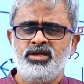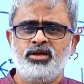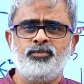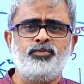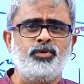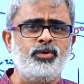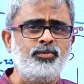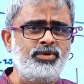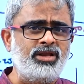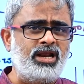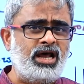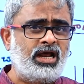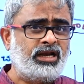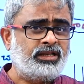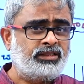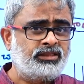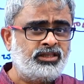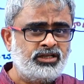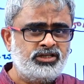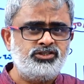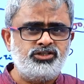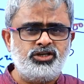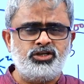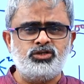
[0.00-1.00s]
ఇప్పుడు మీరు
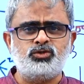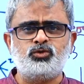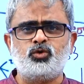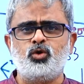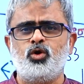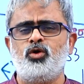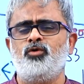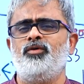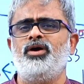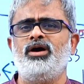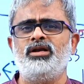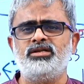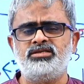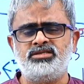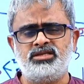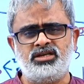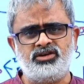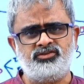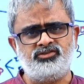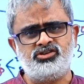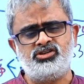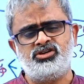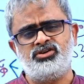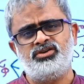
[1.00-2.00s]
అర్థం
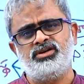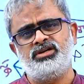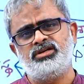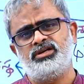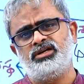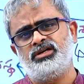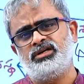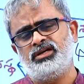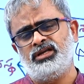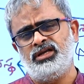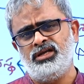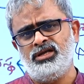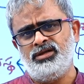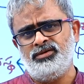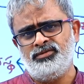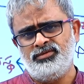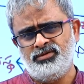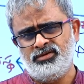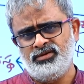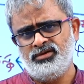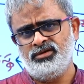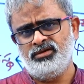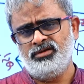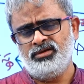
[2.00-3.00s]
చేసుకోవాల్సిన విషయం ఏంటంటే
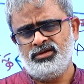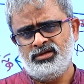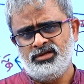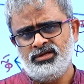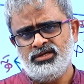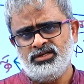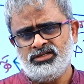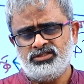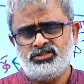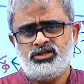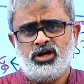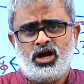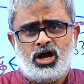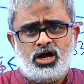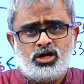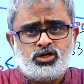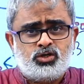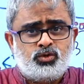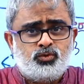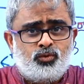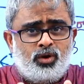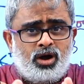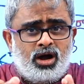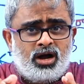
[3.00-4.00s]

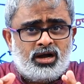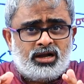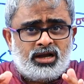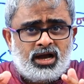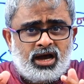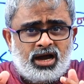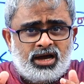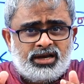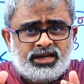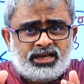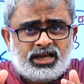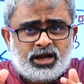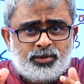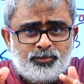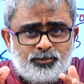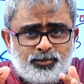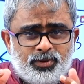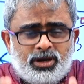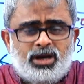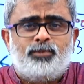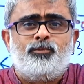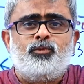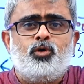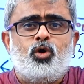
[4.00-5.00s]
జాషువా గారి
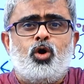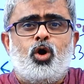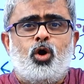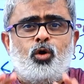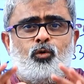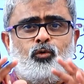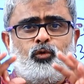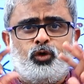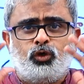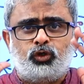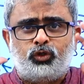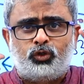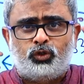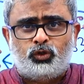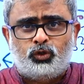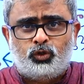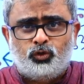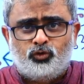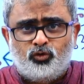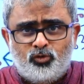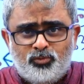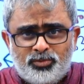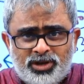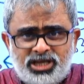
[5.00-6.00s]
గబ్బిలంలో
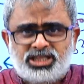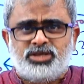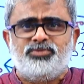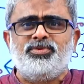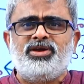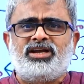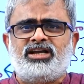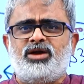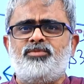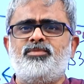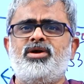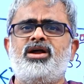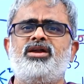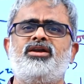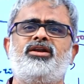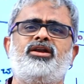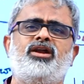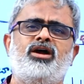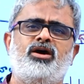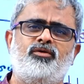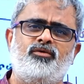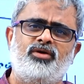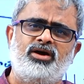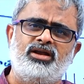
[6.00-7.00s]
వస్తువు మీద మీ కమాండ్
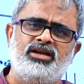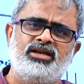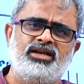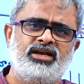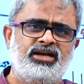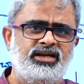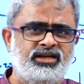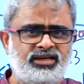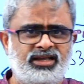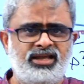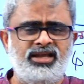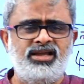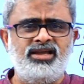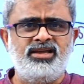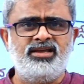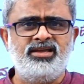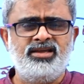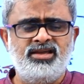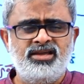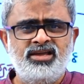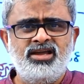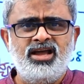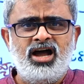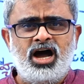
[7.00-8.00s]
రావాలి అంటే
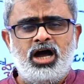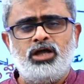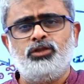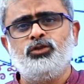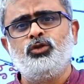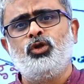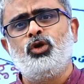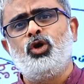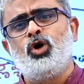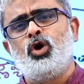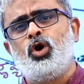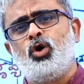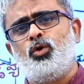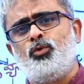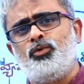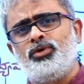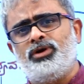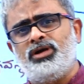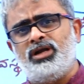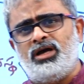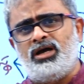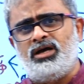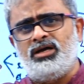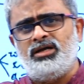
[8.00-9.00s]
అందులో
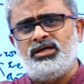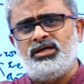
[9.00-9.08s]
ఉన్న